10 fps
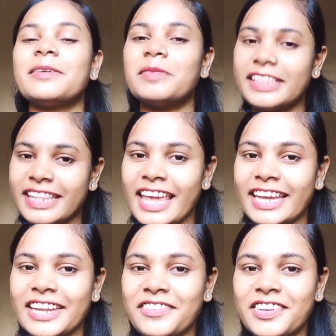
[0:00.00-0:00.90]
मिलते हैं एक
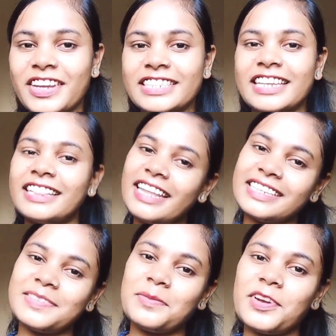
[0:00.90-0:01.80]
नई वीडियो के साथ
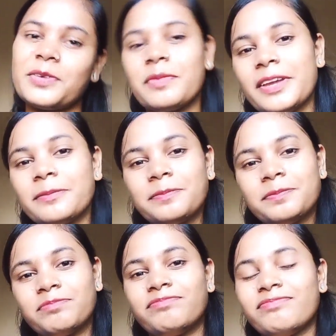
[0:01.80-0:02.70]
नेक्स्ट ब्लॉग में
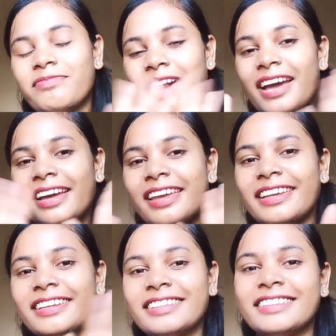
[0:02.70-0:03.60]

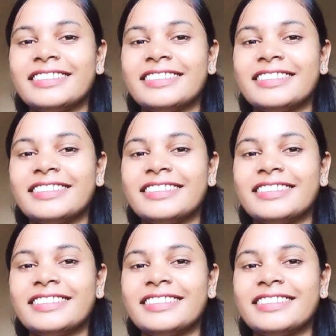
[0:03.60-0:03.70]
बाय